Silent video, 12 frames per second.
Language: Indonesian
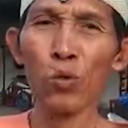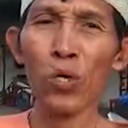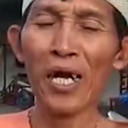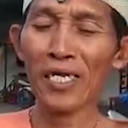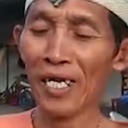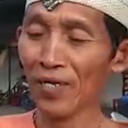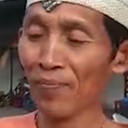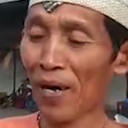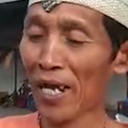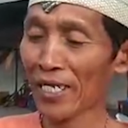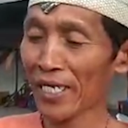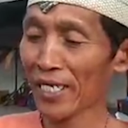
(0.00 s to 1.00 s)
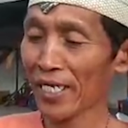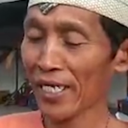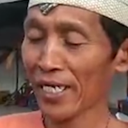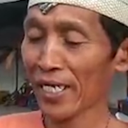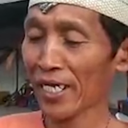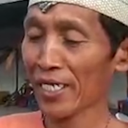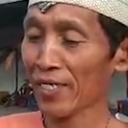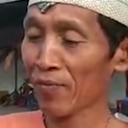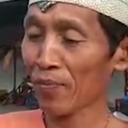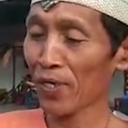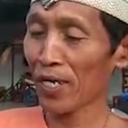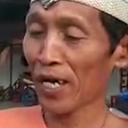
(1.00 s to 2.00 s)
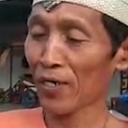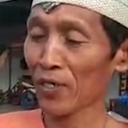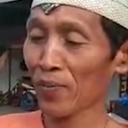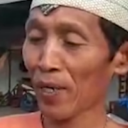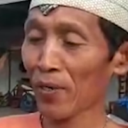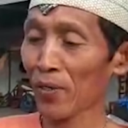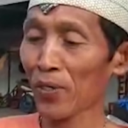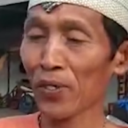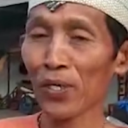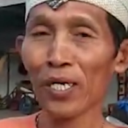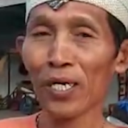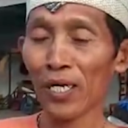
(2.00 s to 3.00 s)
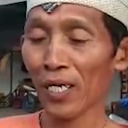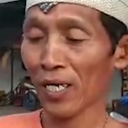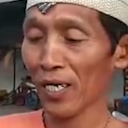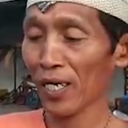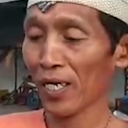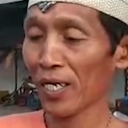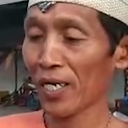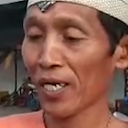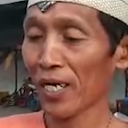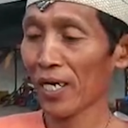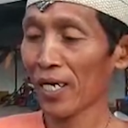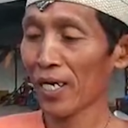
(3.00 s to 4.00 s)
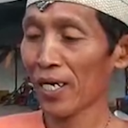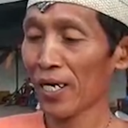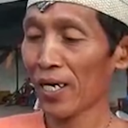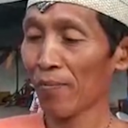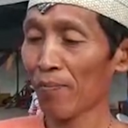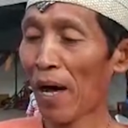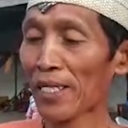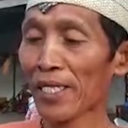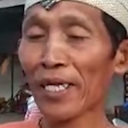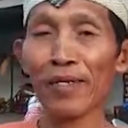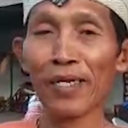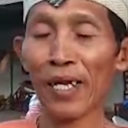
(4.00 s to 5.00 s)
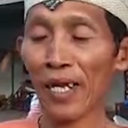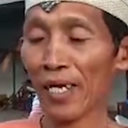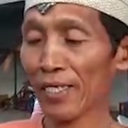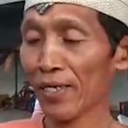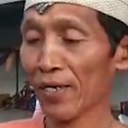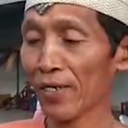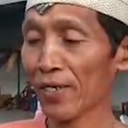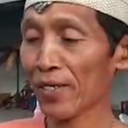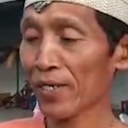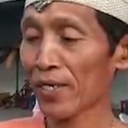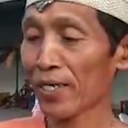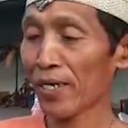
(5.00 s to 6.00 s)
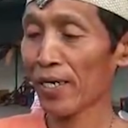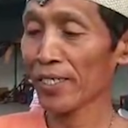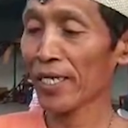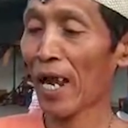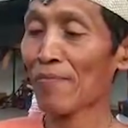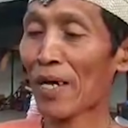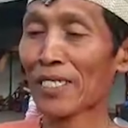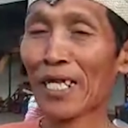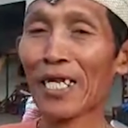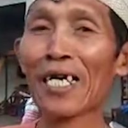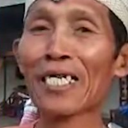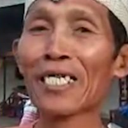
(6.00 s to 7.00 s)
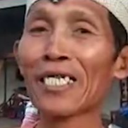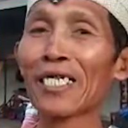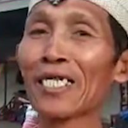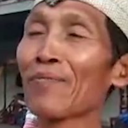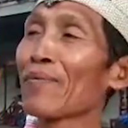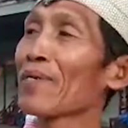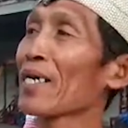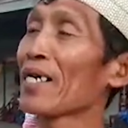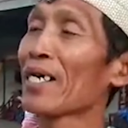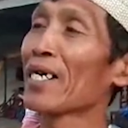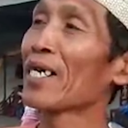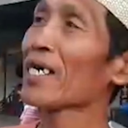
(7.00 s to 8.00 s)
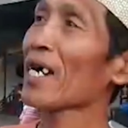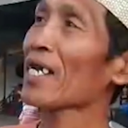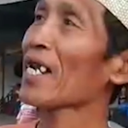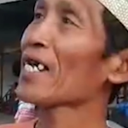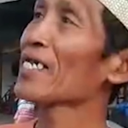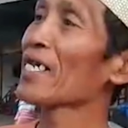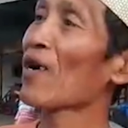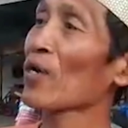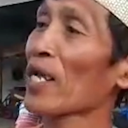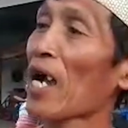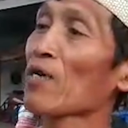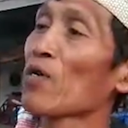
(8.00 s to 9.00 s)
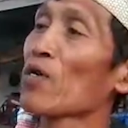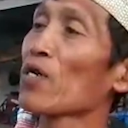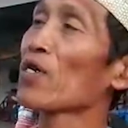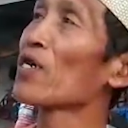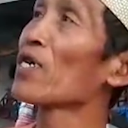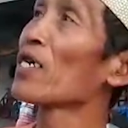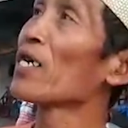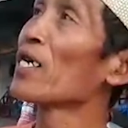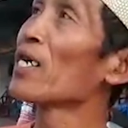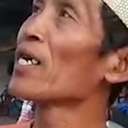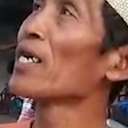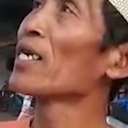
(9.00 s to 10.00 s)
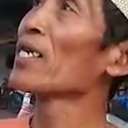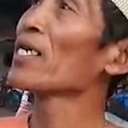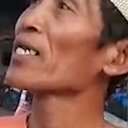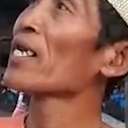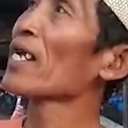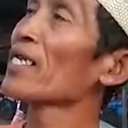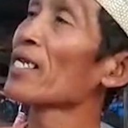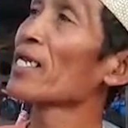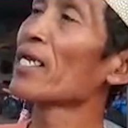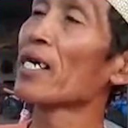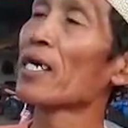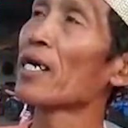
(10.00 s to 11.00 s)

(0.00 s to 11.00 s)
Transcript: Tukang dari Bali dan itu pun harus perlu eh, Banten atau selamatan lagi hmm. karena ini Koriagung itu roboh